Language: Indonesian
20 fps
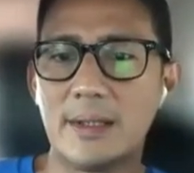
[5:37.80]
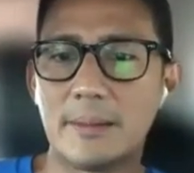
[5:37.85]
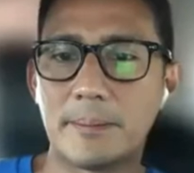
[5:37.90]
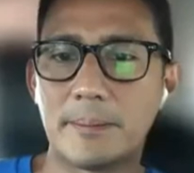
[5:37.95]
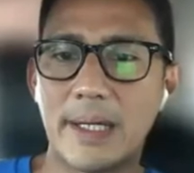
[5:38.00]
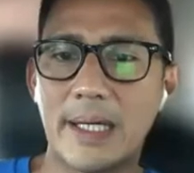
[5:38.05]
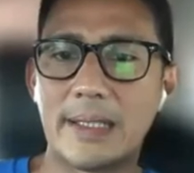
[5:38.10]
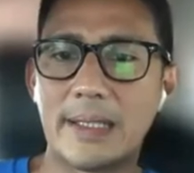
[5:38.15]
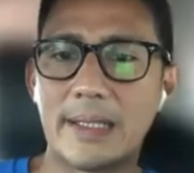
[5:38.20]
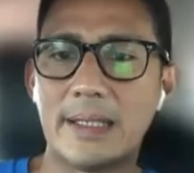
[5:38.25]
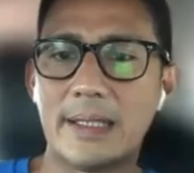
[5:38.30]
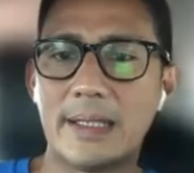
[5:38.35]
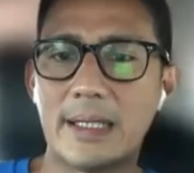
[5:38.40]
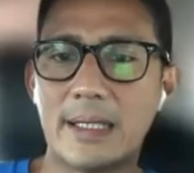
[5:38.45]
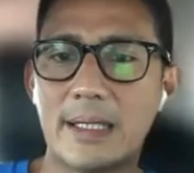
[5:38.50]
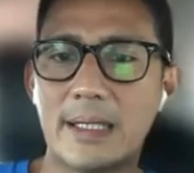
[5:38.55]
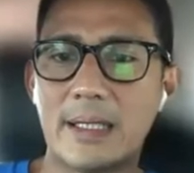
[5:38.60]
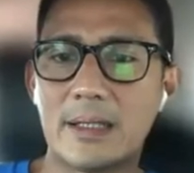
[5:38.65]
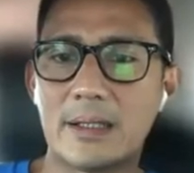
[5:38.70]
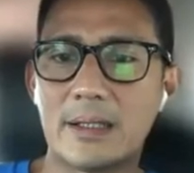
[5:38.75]

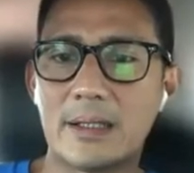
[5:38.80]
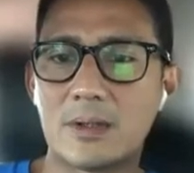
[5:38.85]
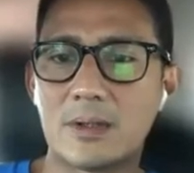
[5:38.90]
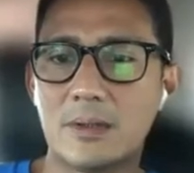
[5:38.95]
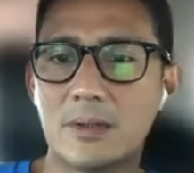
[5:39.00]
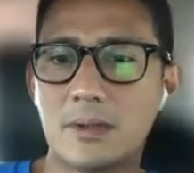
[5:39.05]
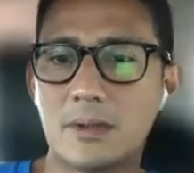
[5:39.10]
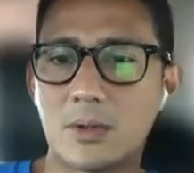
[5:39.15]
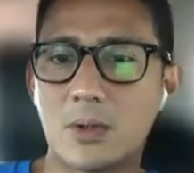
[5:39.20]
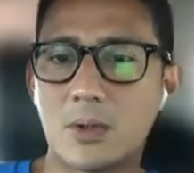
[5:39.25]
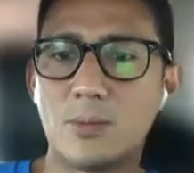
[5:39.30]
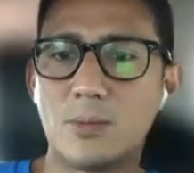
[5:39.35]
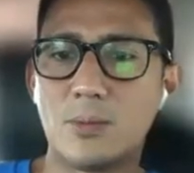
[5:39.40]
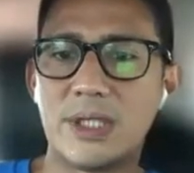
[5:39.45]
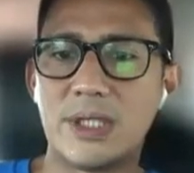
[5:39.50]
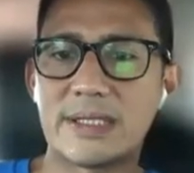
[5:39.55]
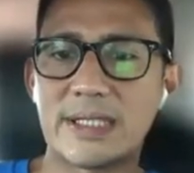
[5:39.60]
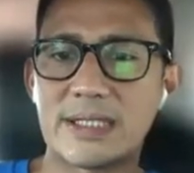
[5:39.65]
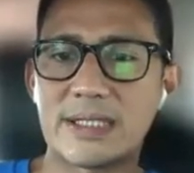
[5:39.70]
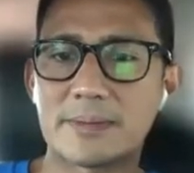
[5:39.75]
pada
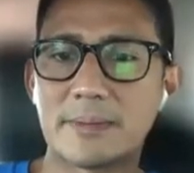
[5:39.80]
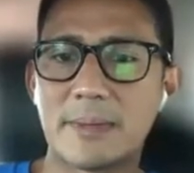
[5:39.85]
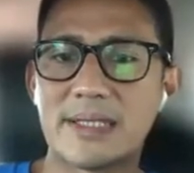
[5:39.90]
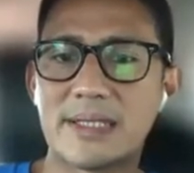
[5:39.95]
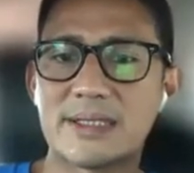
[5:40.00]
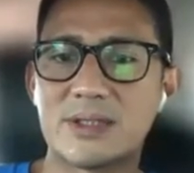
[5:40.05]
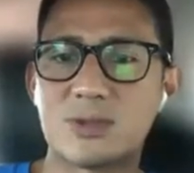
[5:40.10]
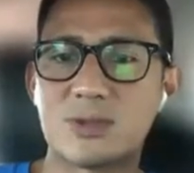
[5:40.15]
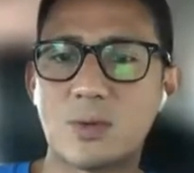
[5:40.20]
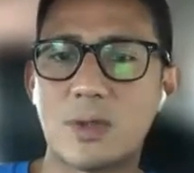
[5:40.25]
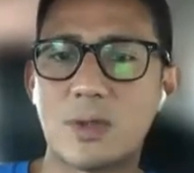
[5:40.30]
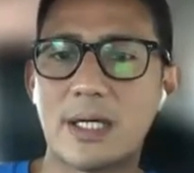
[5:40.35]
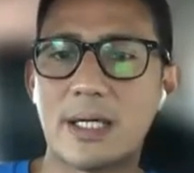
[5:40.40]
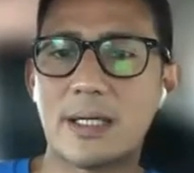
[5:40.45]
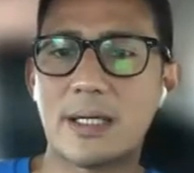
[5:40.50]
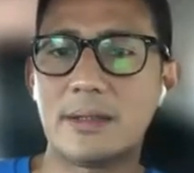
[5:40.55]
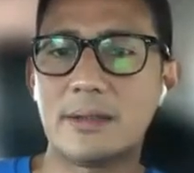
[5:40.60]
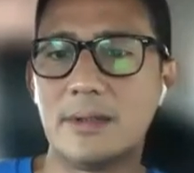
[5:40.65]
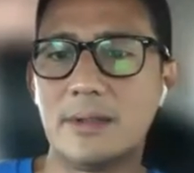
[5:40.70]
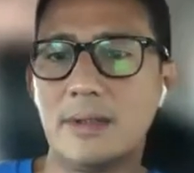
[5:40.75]
komunitas
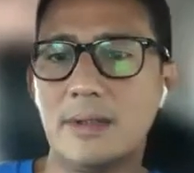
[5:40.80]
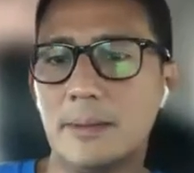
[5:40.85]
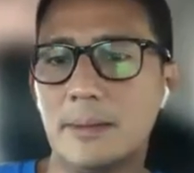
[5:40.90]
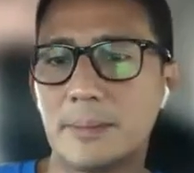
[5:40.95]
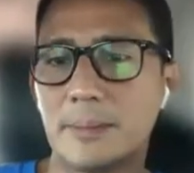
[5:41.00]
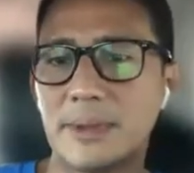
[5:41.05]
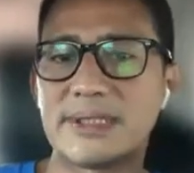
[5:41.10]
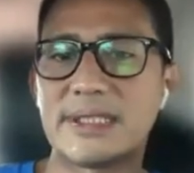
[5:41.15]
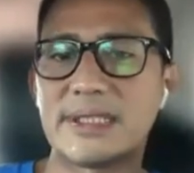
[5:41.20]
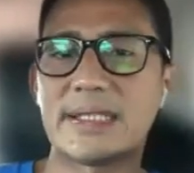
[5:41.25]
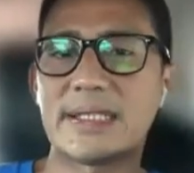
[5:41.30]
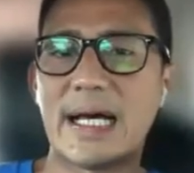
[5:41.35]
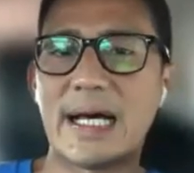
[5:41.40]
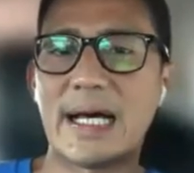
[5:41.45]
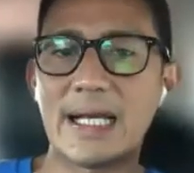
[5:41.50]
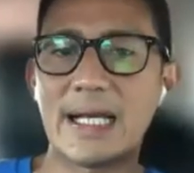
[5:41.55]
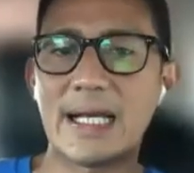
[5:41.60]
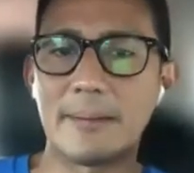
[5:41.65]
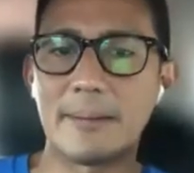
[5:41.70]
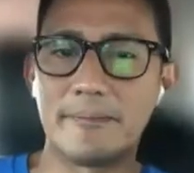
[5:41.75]
mahasiswa pencinta
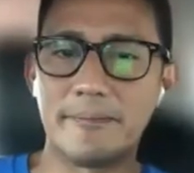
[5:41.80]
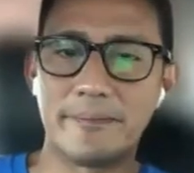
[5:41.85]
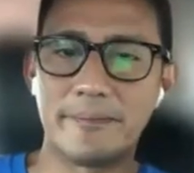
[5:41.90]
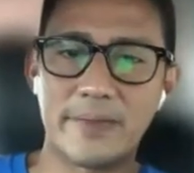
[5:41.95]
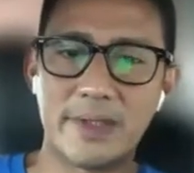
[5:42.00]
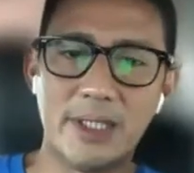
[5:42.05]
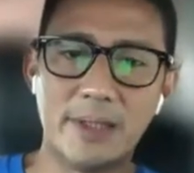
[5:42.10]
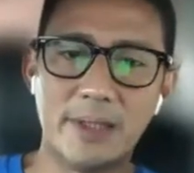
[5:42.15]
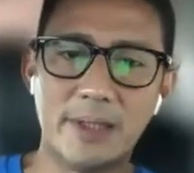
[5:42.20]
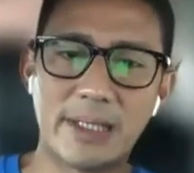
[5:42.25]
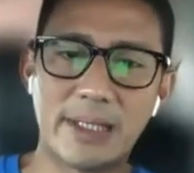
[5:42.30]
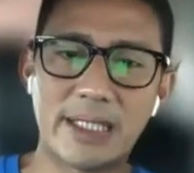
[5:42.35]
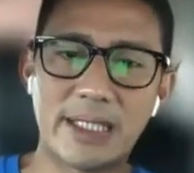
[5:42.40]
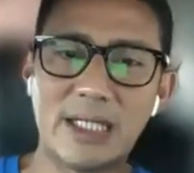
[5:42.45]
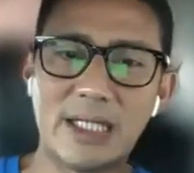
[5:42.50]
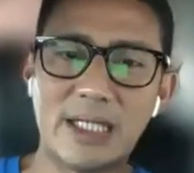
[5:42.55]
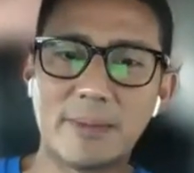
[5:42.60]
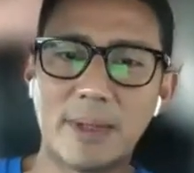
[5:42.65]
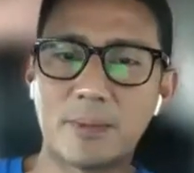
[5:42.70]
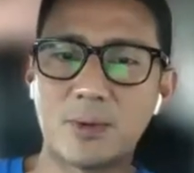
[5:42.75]
alam di mana
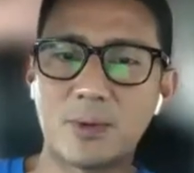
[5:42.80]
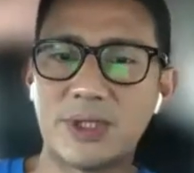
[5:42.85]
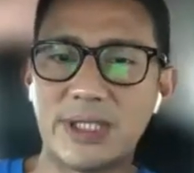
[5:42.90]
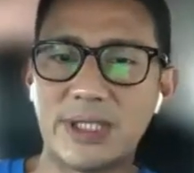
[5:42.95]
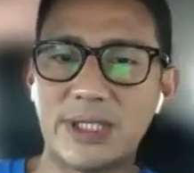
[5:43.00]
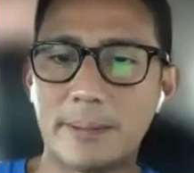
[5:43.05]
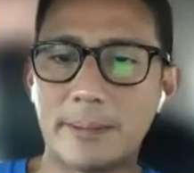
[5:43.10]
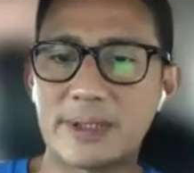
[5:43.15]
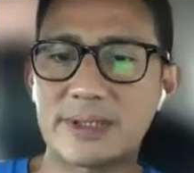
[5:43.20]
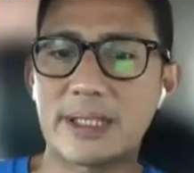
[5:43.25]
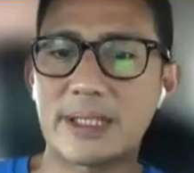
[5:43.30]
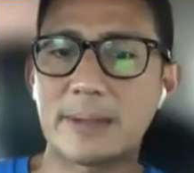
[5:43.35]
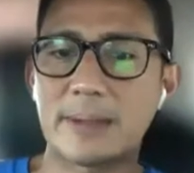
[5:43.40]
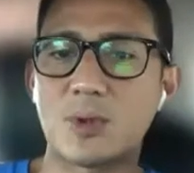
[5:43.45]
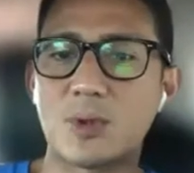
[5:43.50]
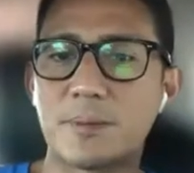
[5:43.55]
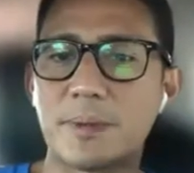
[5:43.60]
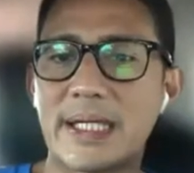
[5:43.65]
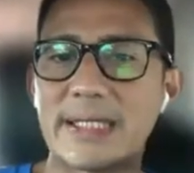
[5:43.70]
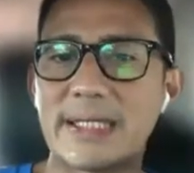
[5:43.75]
53%
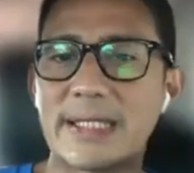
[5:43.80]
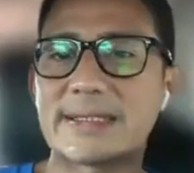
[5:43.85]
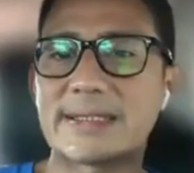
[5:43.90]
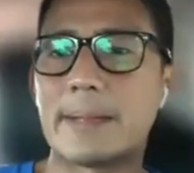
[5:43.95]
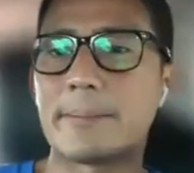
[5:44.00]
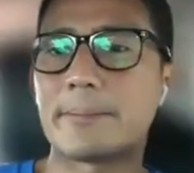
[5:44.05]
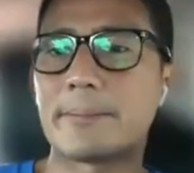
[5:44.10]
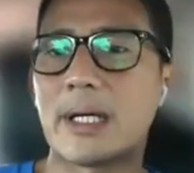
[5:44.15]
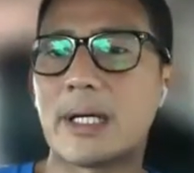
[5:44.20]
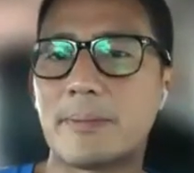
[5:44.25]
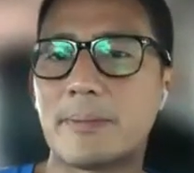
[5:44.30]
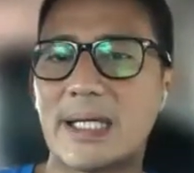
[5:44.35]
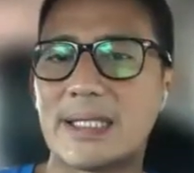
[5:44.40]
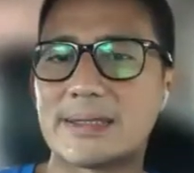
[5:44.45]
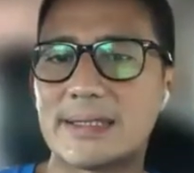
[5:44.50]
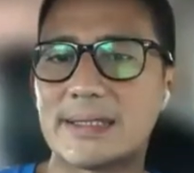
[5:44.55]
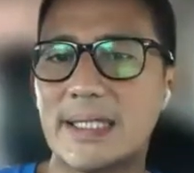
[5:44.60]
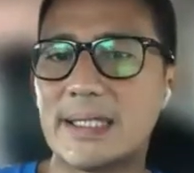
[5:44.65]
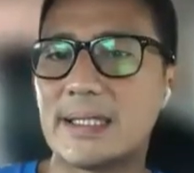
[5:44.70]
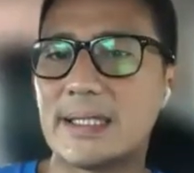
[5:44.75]
merupakan sampah
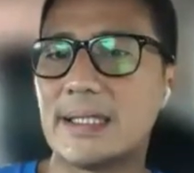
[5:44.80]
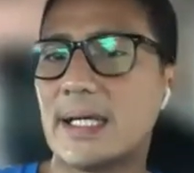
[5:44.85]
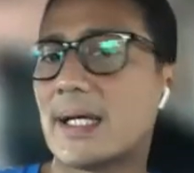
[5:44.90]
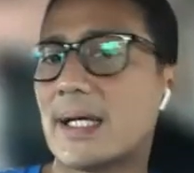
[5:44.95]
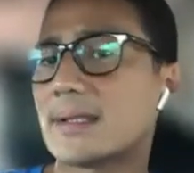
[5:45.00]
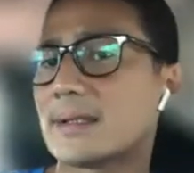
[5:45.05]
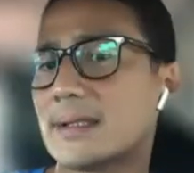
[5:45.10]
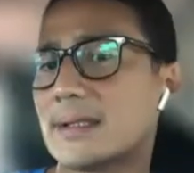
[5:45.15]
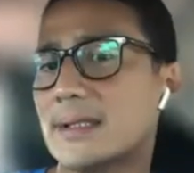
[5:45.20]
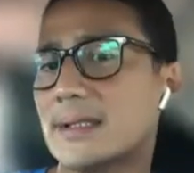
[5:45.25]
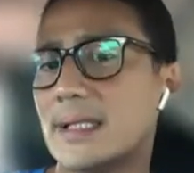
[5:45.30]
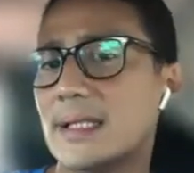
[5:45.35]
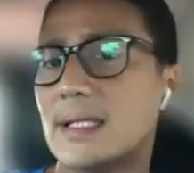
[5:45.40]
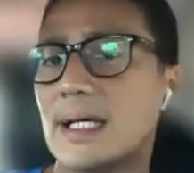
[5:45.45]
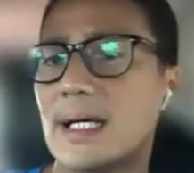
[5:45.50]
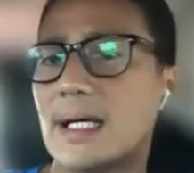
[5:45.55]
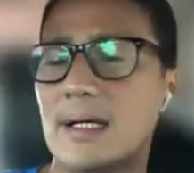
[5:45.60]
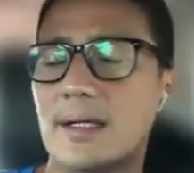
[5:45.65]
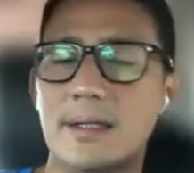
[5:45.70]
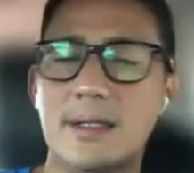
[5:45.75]
plastik yang
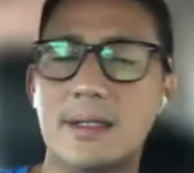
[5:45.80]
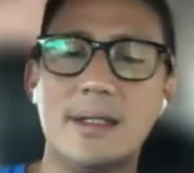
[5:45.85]
tidak